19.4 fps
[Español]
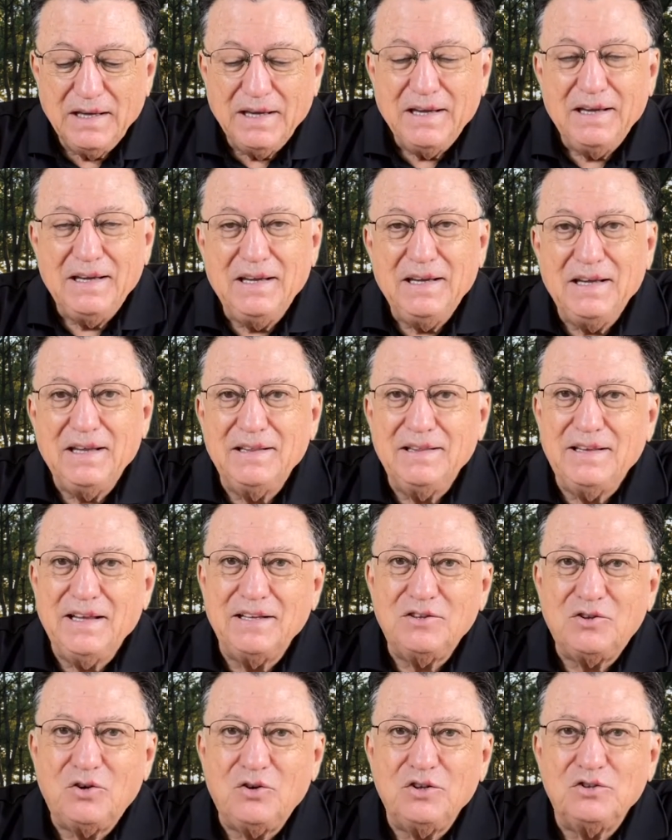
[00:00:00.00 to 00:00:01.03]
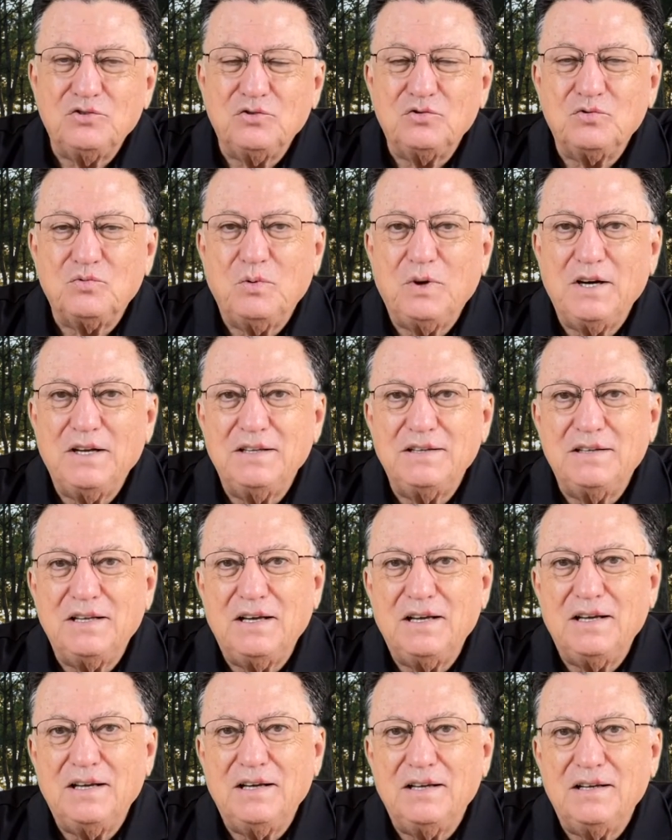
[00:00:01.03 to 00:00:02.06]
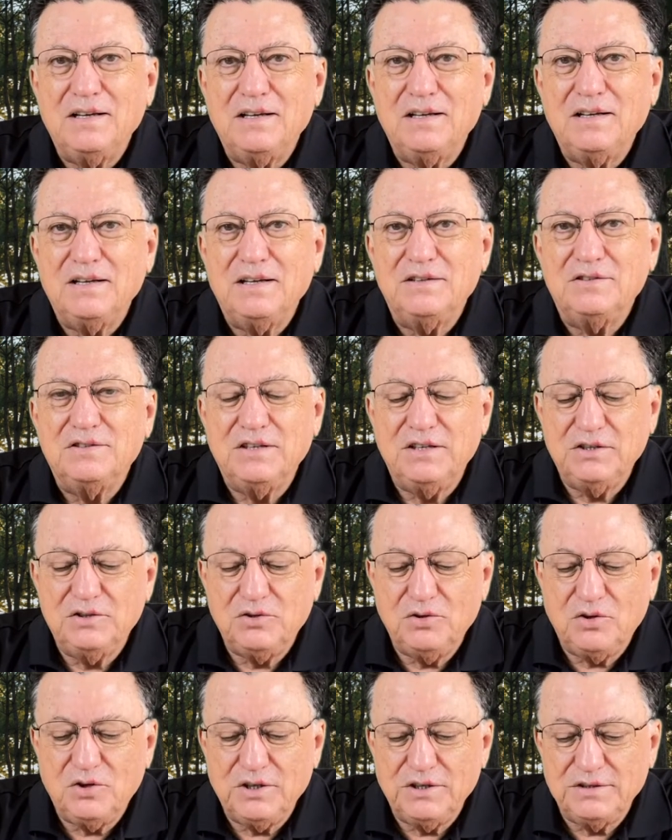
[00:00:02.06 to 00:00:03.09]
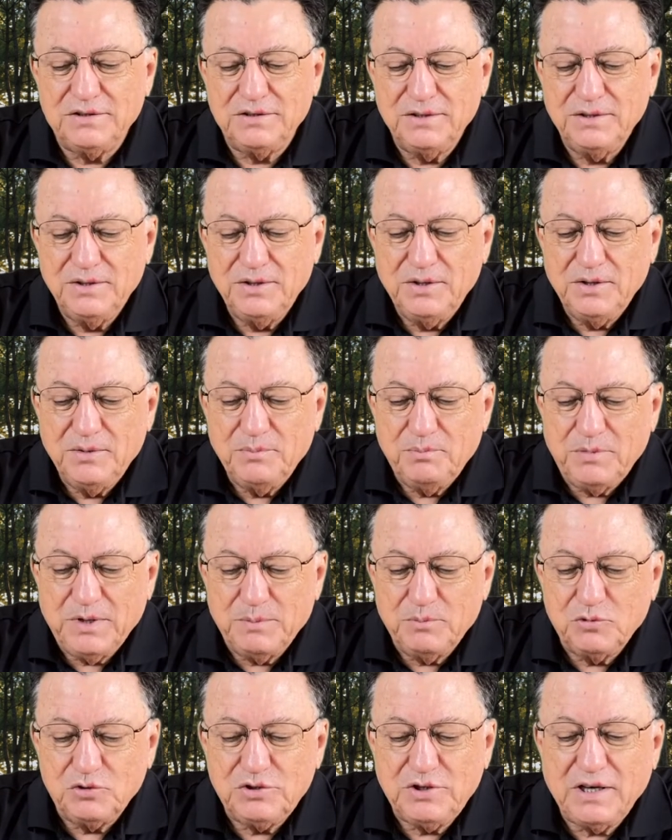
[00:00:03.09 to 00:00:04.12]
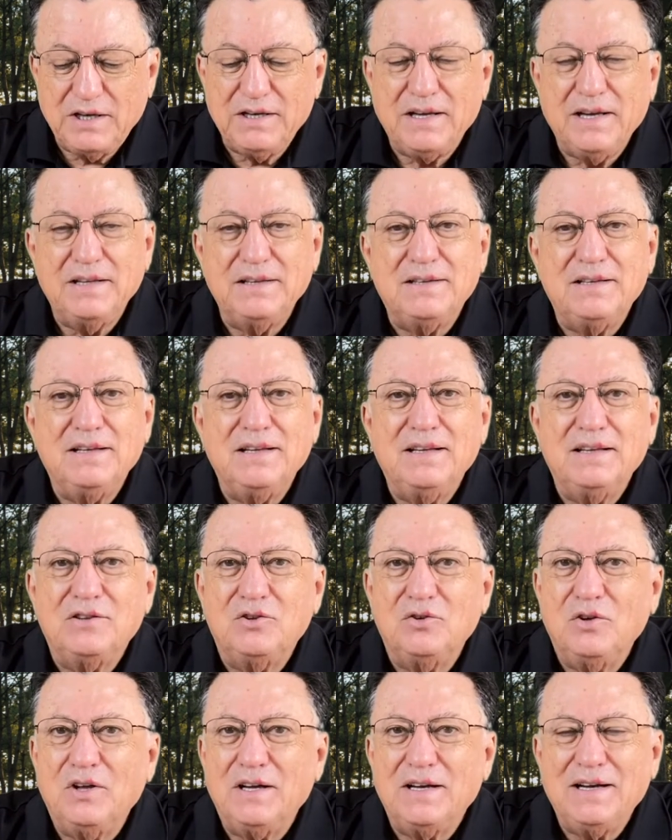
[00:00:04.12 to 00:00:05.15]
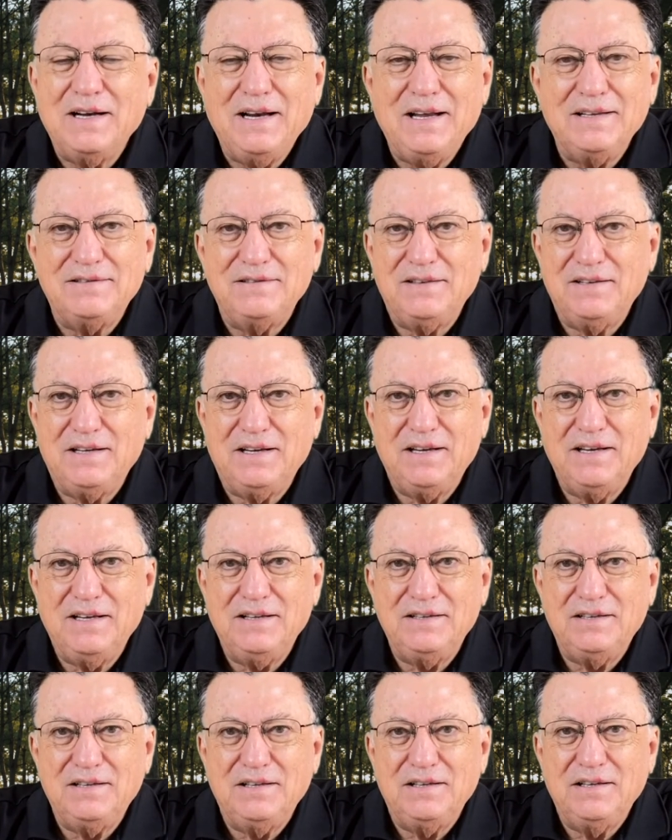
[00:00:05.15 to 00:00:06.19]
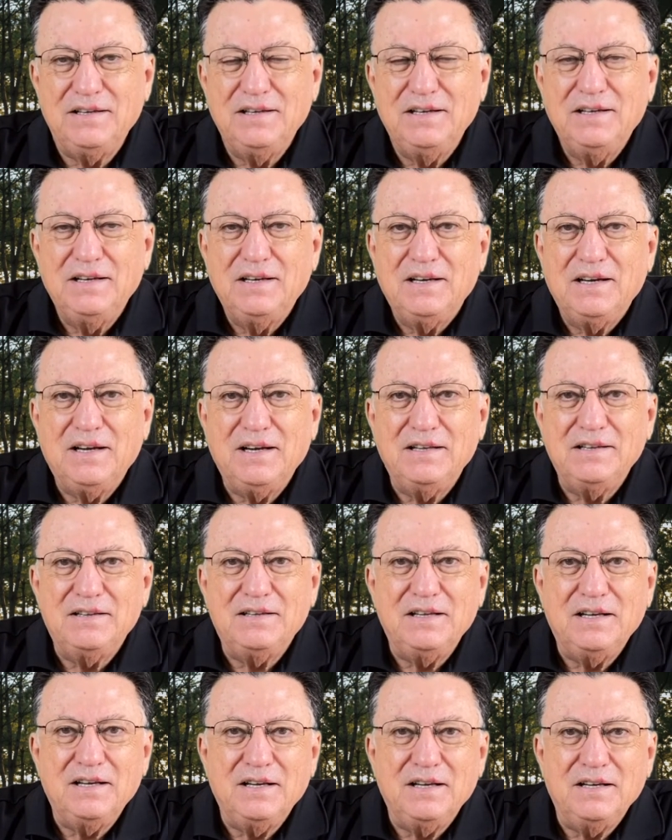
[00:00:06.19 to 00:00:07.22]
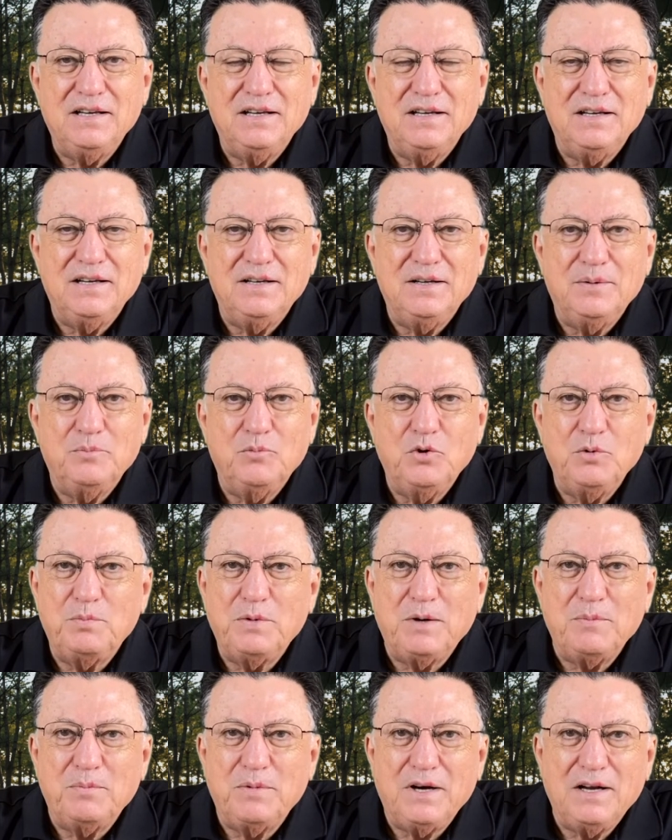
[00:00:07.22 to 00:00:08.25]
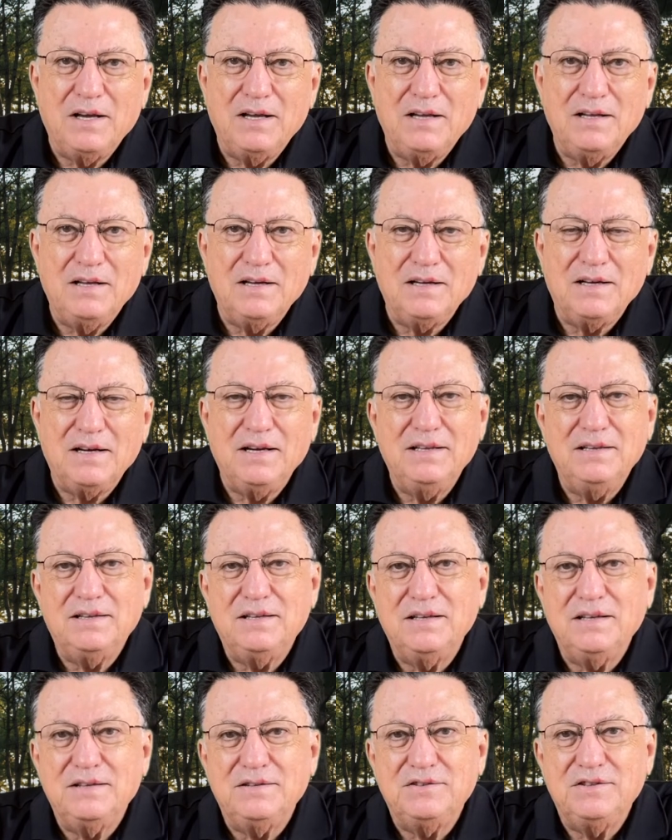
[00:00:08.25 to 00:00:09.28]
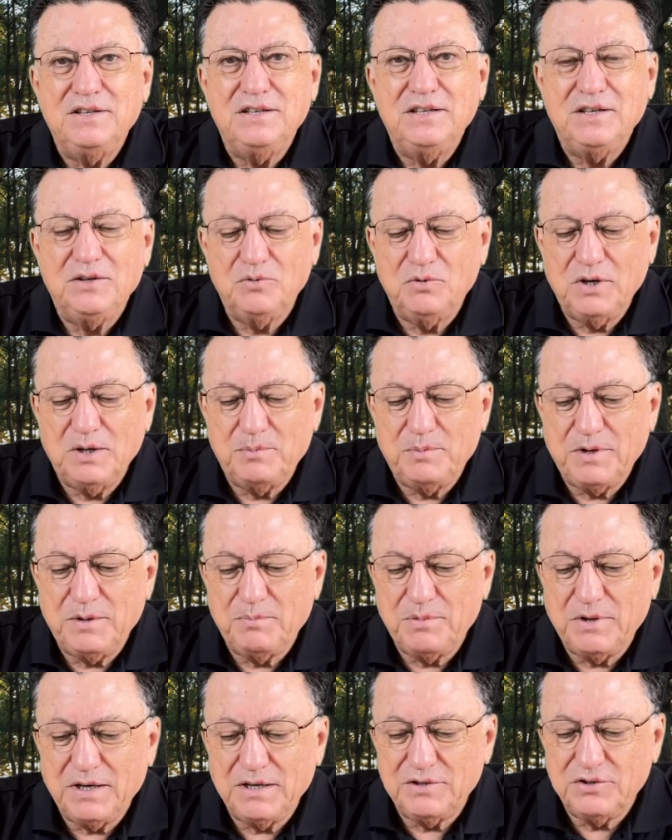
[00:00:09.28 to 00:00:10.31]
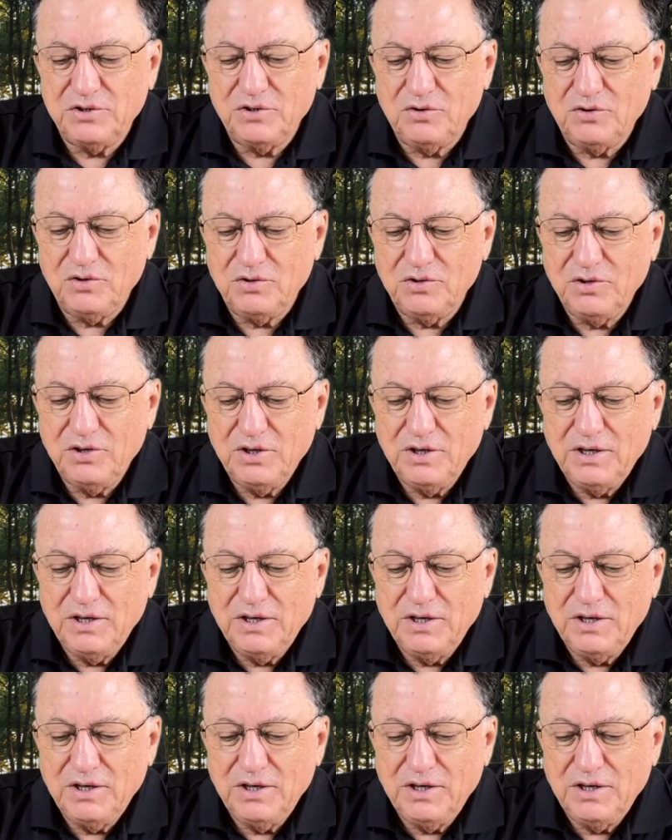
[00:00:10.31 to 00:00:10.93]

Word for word: Y dentro de esos 40 escritores vemos que hay gente de toda clase de gente, gente eh, muy preparada, gente sin ninguna preparación.